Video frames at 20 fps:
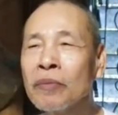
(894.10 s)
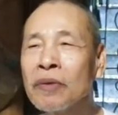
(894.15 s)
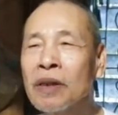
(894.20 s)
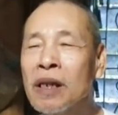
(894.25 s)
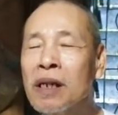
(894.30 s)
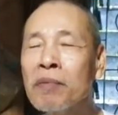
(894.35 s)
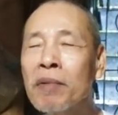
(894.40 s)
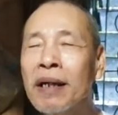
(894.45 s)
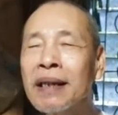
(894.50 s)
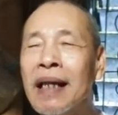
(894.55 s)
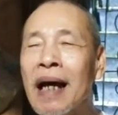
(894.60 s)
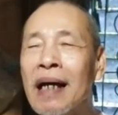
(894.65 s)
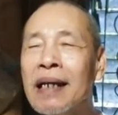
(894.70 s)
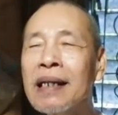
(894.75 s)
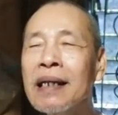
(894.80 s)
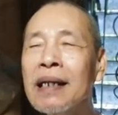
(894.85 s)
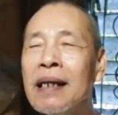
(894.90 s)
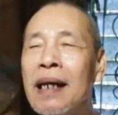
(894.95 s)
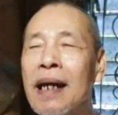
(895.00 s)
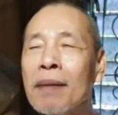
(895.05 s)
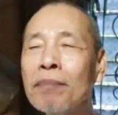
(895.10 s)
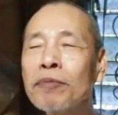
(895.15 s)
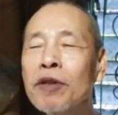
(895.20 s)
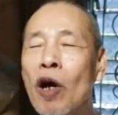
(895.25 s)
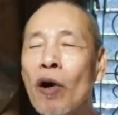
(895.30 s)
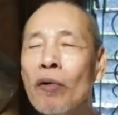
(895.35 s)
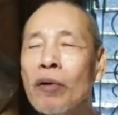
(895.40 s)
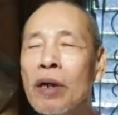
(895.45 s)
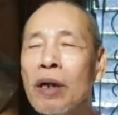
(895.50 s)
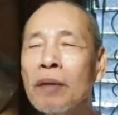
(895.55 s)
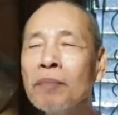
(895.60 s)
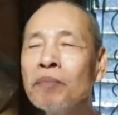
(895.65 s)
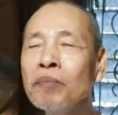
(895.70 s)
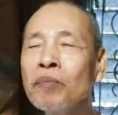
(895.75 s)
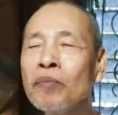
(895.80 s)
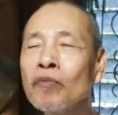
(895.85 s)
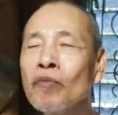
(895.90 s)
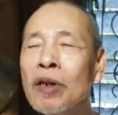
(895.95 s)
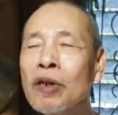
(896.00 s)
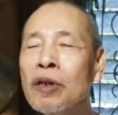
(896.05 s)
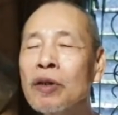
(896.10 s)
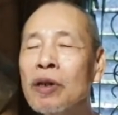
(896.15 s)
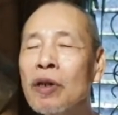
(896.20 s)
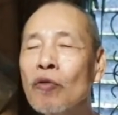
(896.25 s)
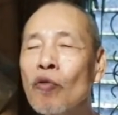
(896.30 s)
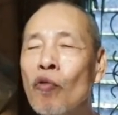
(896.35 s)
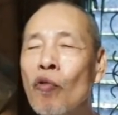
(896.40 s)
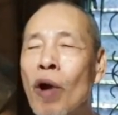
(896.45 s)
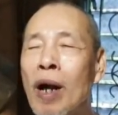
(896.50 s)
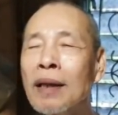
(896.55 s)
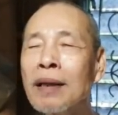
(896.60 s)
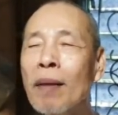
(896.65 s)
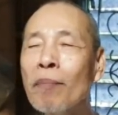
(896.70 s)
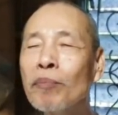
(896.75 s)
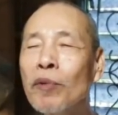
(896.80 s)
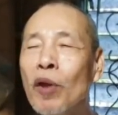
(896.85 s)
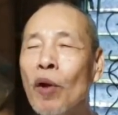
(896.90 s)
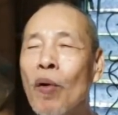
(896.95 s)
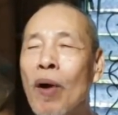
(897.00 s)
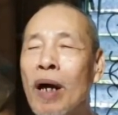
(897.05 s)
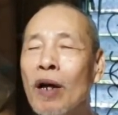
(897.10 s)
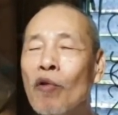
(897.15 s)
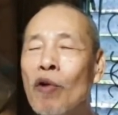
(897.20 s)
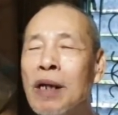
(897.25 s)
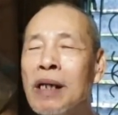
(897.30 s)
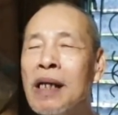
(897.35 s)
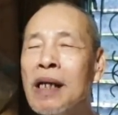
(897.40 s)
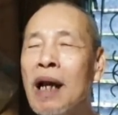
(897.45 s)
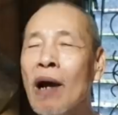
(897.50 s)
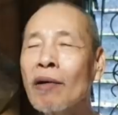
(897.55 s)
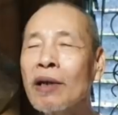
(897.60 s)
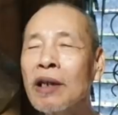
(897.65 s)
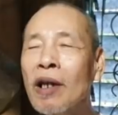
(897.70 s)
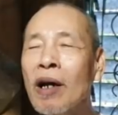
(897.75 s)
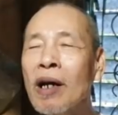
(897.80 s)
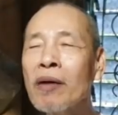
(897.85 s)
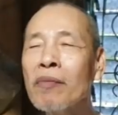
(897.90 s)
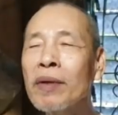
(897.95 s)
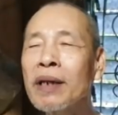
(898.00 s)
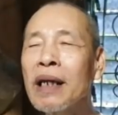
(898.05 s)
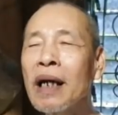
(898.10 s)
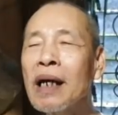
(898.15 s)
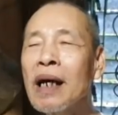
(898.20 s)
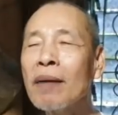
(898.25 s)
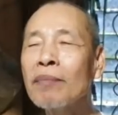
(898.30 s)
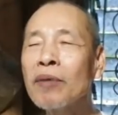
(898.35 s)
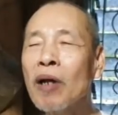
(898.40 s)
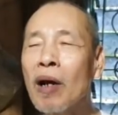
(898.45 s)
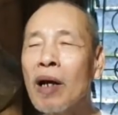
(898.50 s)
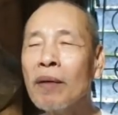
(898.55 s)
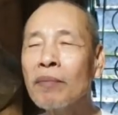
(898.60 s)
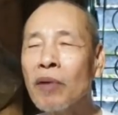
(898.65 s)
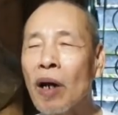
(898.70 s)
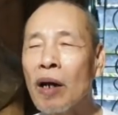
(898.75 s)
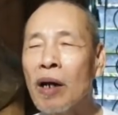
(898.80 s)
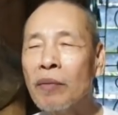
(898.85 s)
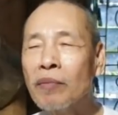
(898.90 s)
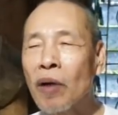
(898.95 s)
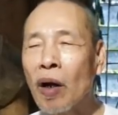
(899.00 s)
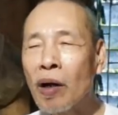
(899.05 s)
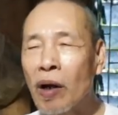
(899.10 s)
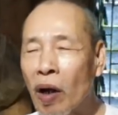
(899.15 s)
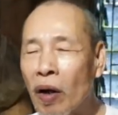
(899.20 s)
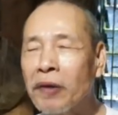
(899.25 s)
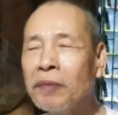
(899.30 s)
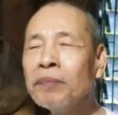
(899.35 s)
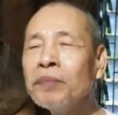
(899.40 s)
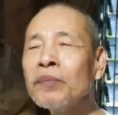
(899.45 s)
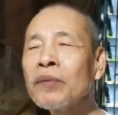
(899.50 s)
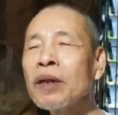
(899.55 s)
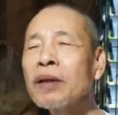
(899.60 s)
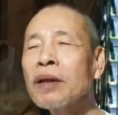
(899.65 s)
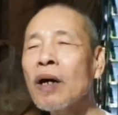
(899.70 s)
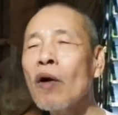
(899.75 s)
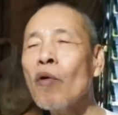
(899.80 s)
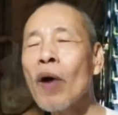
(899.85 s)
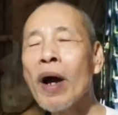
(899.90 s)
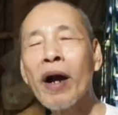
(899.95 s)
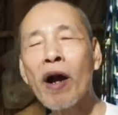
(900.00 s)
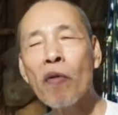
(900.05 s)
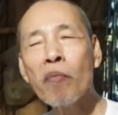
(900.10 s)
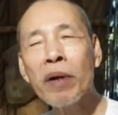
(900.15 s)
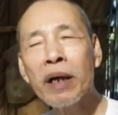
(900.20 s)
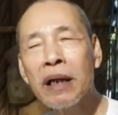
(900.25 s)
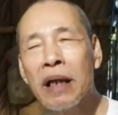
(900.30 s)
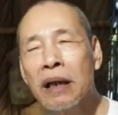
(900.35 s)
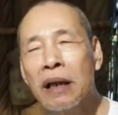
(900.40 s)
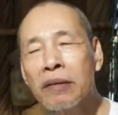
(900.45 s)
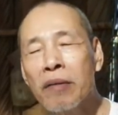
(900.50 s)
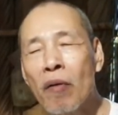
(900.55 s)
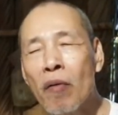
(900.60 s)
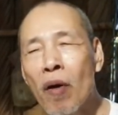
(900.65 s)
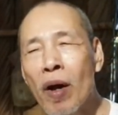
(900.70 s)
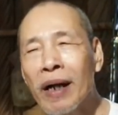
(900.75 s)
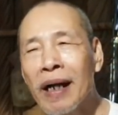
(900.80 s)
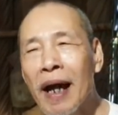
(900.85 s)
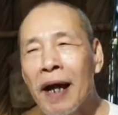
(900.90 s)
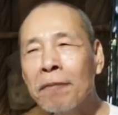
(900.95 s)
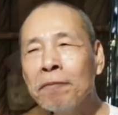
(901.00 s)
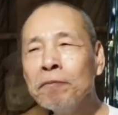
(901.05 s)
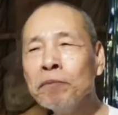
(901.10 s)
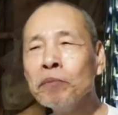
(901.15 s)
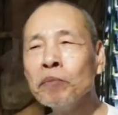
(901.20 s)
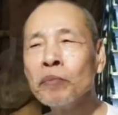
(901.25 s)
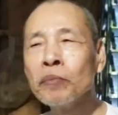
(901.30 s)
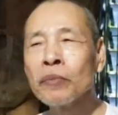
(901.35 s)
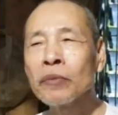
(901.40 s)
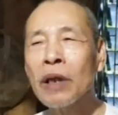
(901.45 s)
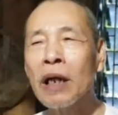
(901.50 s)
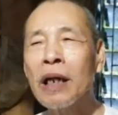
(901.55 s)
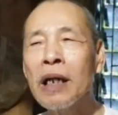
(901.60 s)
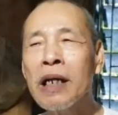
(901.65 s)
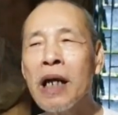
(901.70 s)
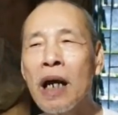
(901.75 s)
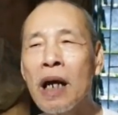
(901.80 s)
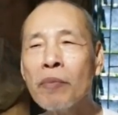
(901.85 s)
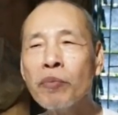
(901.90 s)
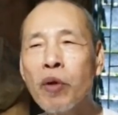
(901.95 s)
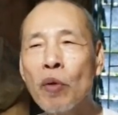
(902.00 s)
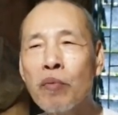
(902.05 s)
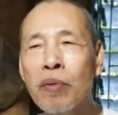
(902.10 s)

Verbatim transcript: nhưng mà tại vì làm tội rồi phát khoát tâm tu hành quyết chí cầu thất mà vẫn làm tội làm tội làm tội lỗi tội hoài không bị sám hối ăn năng thì bây giờ làm